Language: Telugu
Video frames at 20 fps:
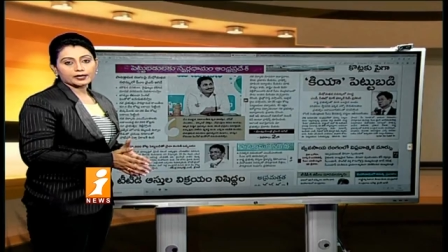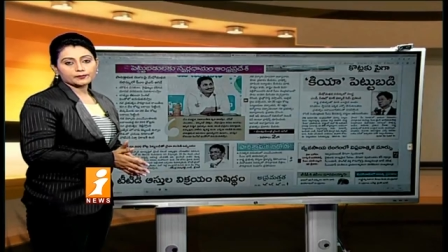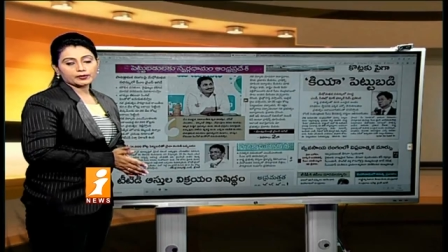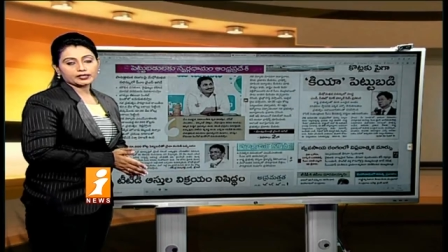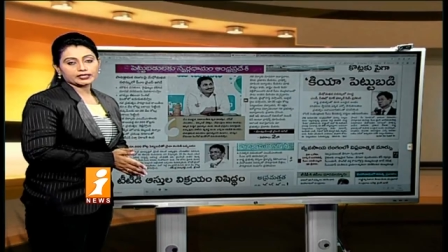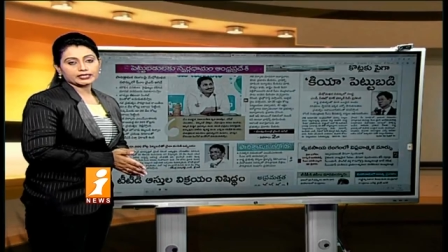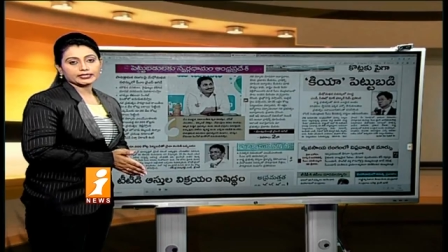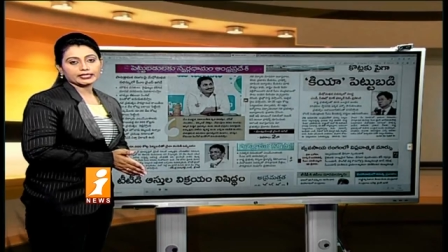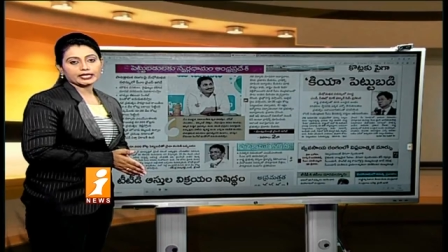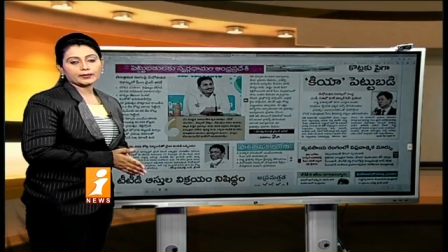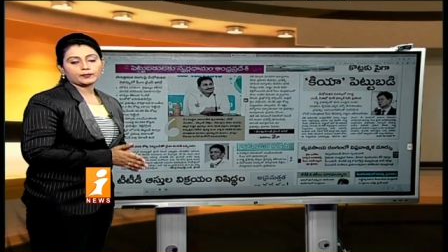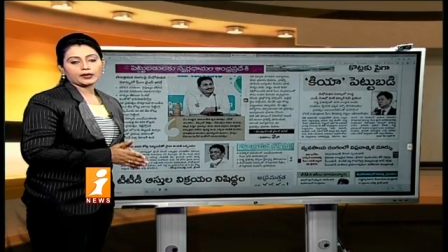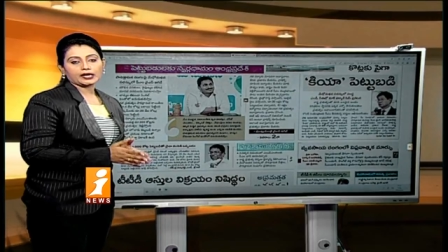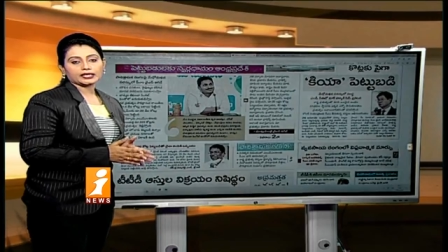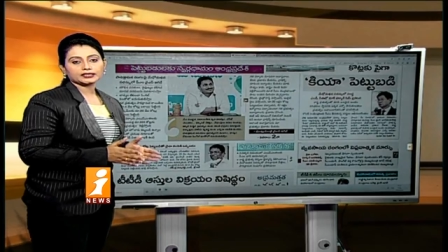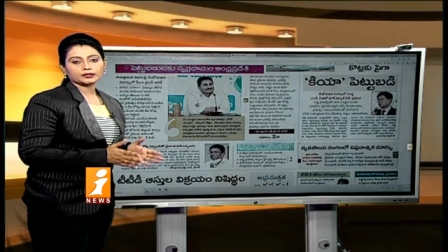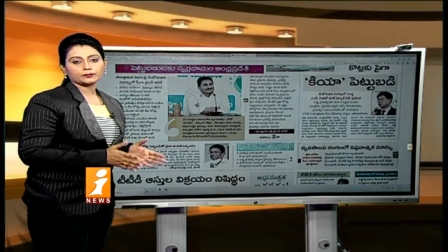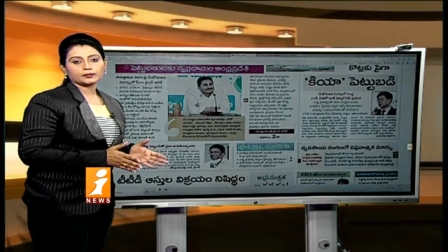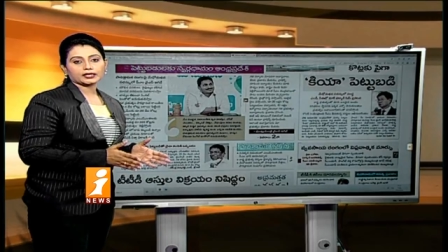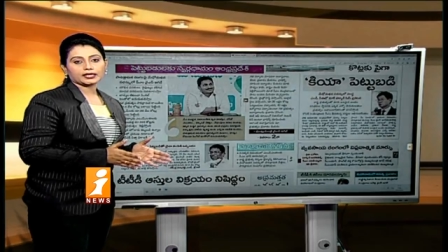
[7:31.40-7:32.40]
పెట్టింది
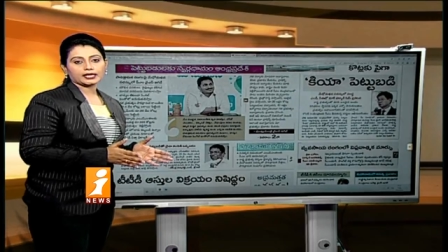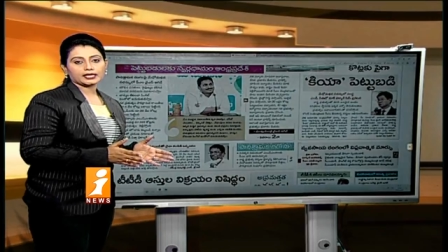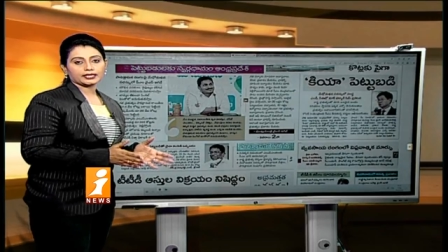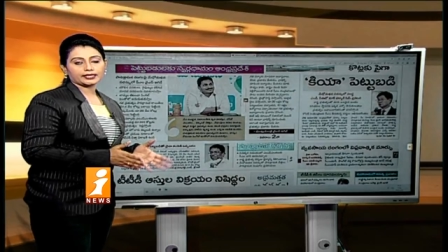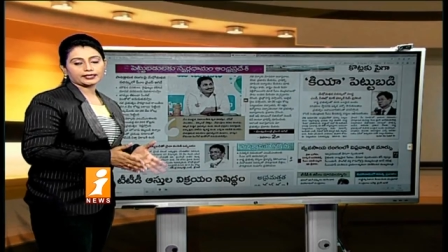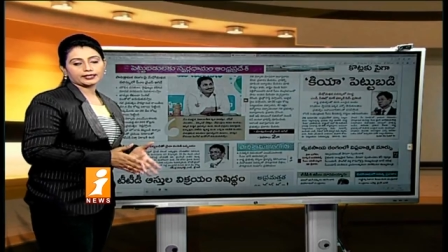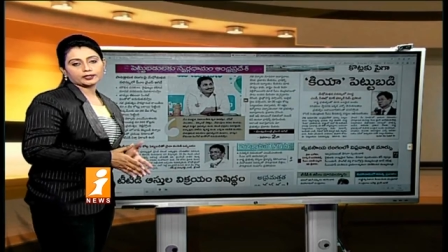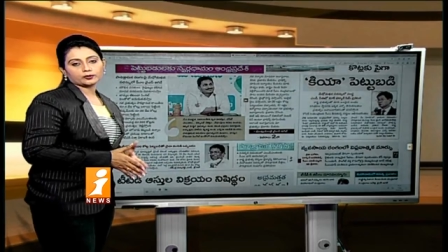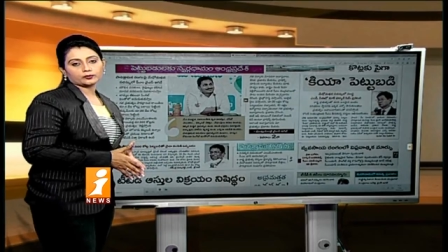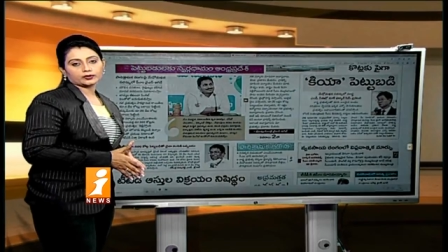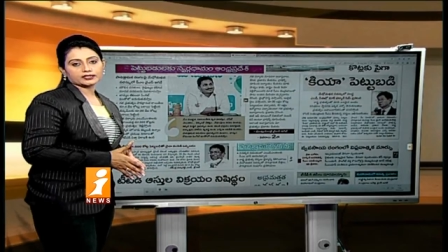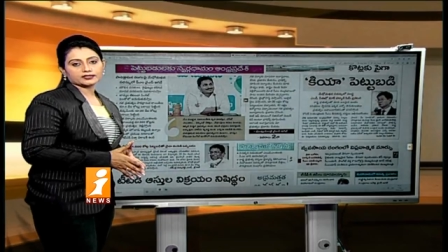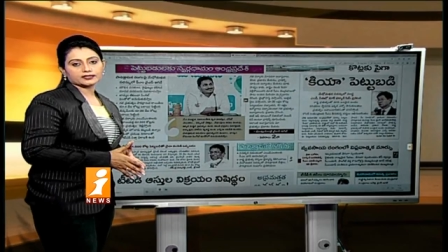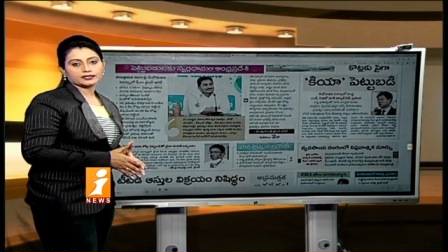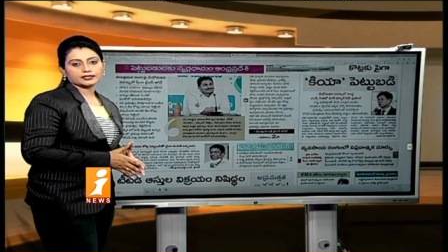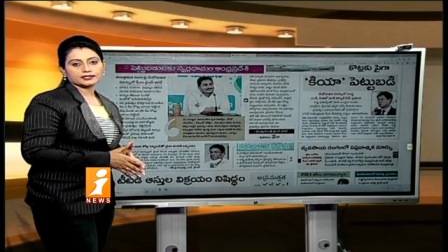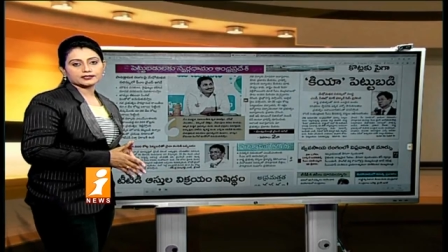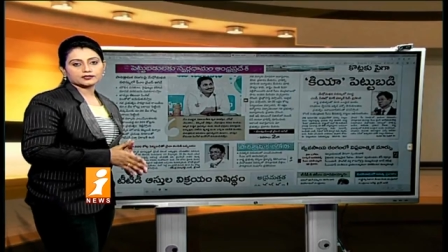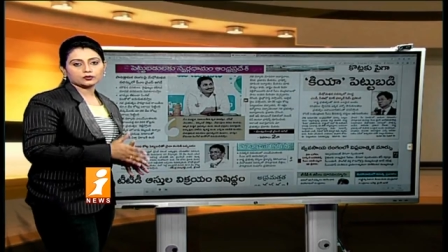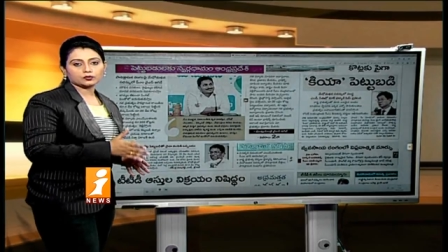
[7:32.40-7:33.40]
పాత బకాయిలన్నీ కూడా
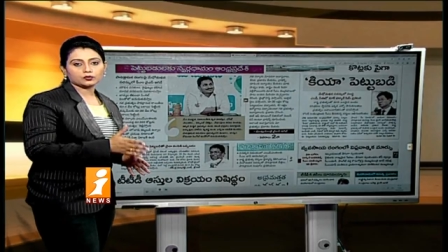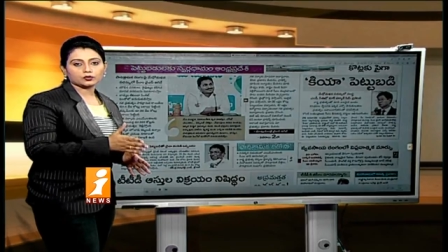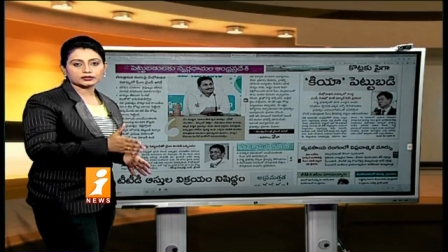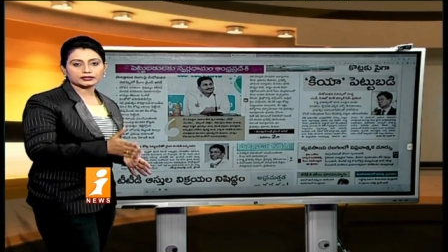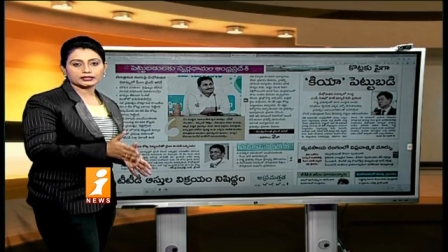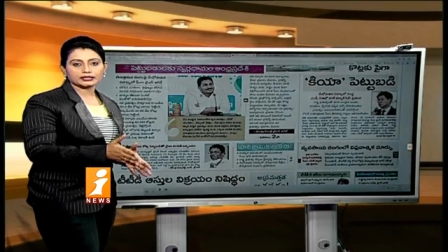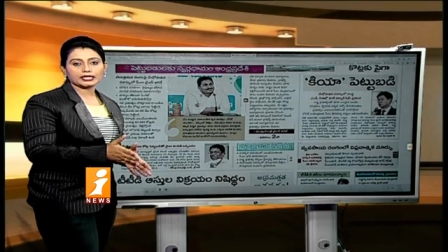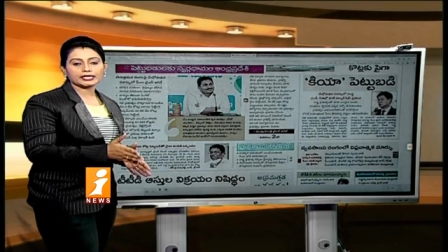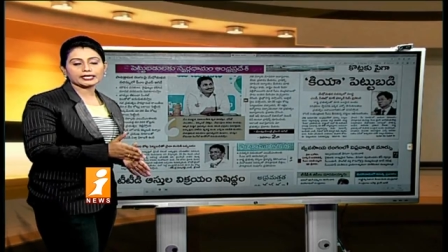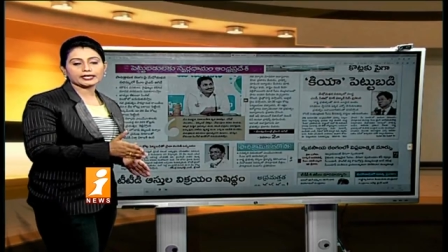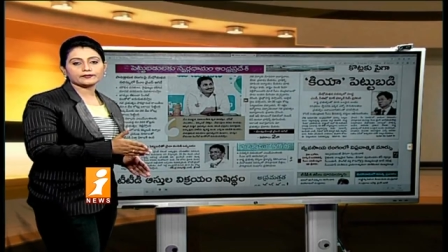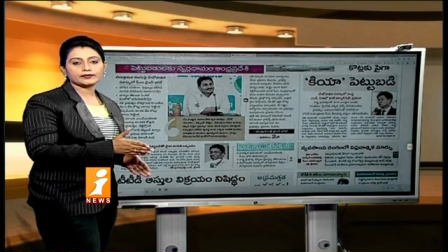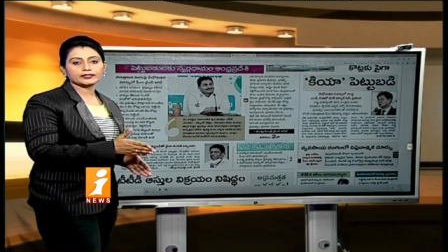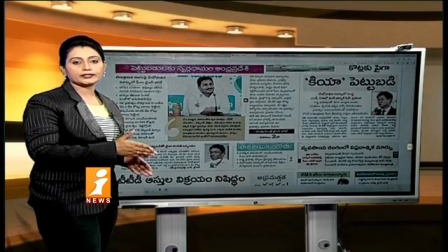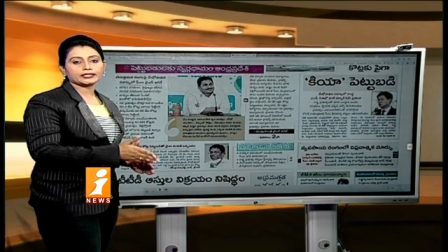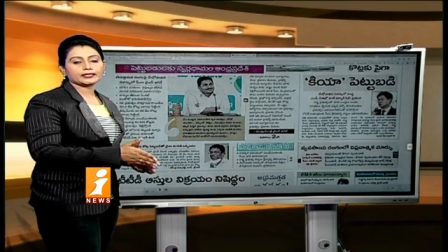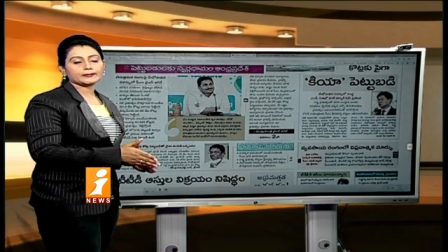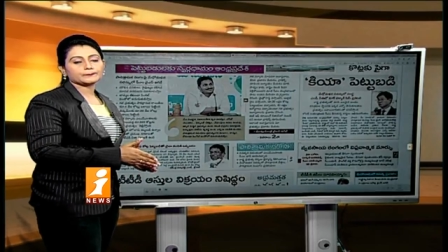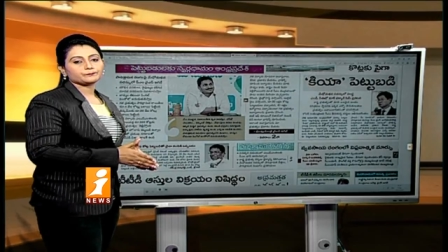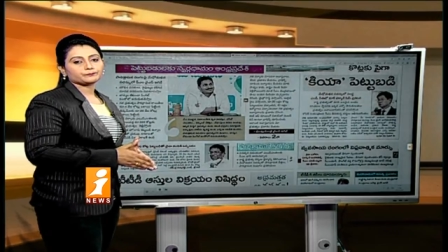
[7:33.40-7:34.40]
చెల్లిస్తూ కొత్తగా
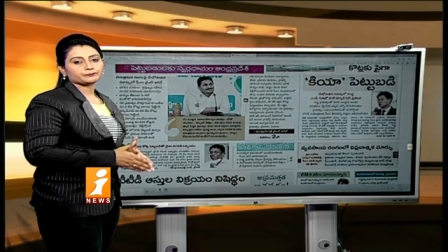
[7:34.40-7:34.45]
ఏవైతే